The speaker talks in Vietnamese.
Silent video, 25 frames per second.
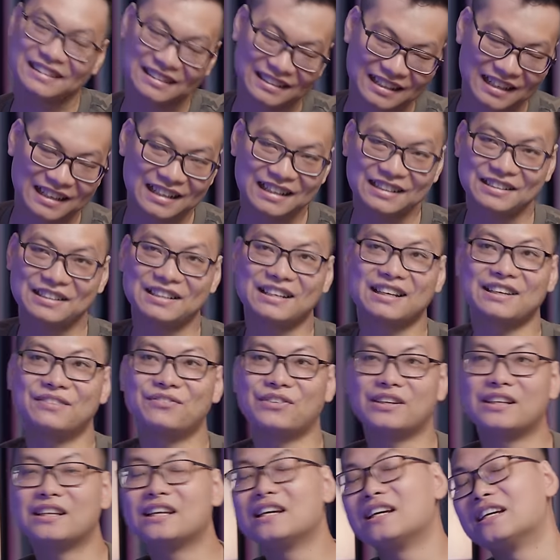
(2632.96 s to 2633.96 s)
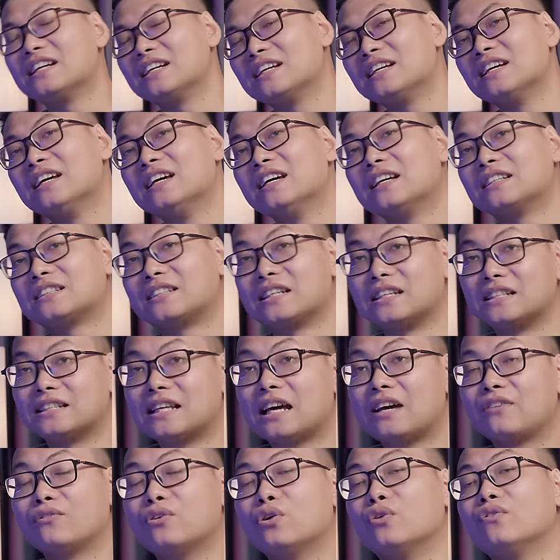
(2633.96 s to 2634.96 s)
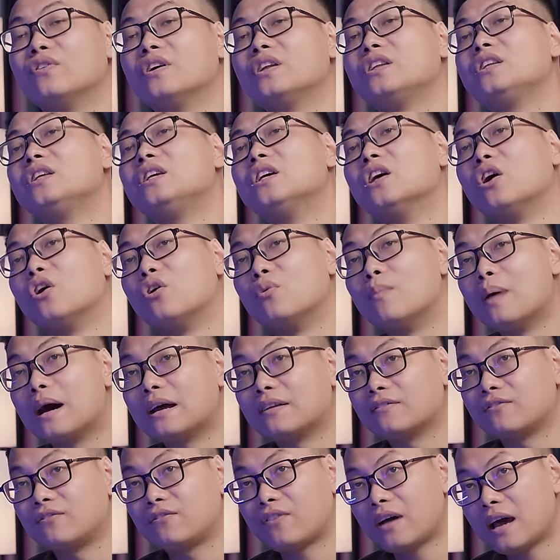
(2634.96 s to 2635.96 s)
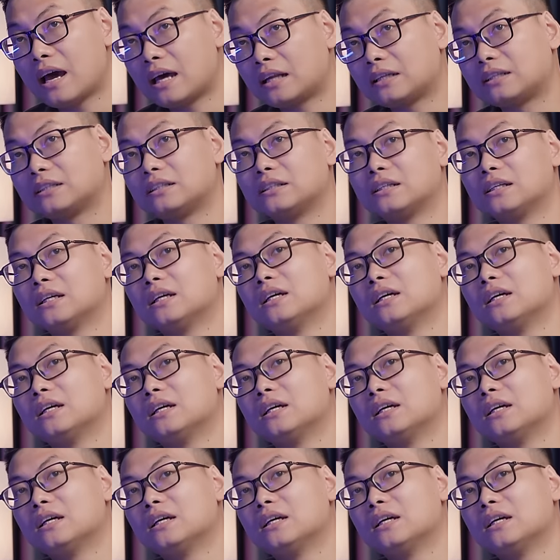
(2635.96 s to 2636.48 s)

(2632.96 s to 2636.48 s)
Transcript: Đấy là những cái vấn đề xảy ra đối với nhiều bạn fan